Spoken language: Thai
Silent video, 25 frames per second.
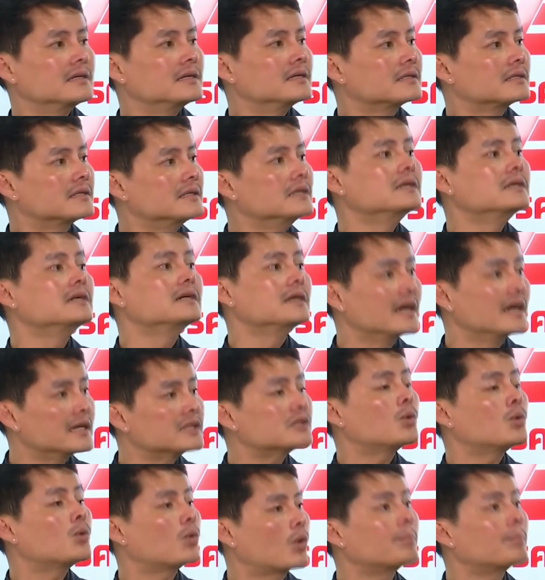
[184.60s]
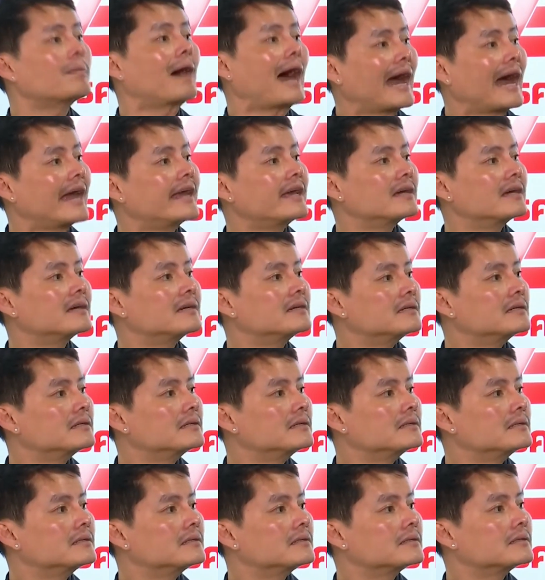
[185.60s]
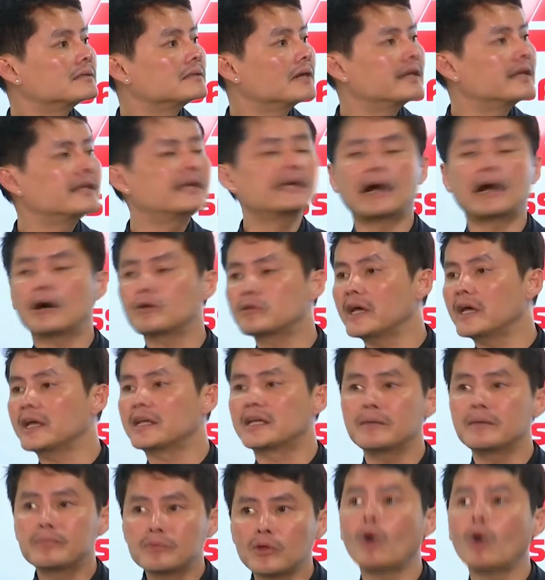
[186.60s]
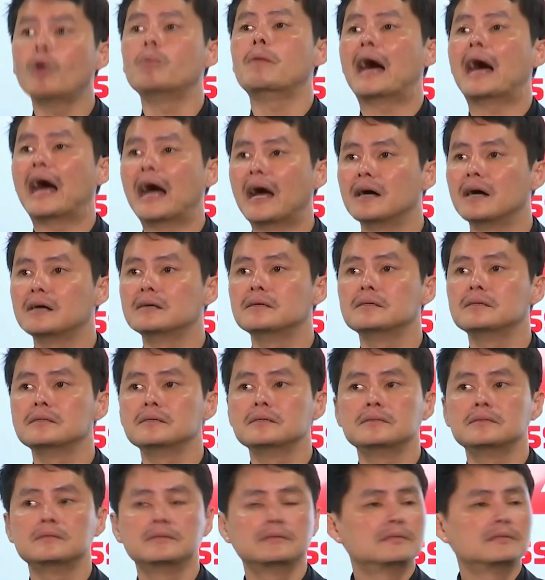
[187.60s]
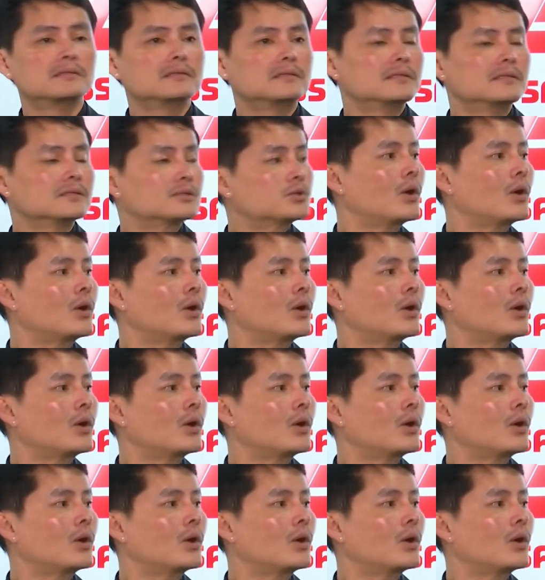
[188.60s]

คือเงินถูกกฎหมายเงินที่เขาเทรดคริปโตมาส่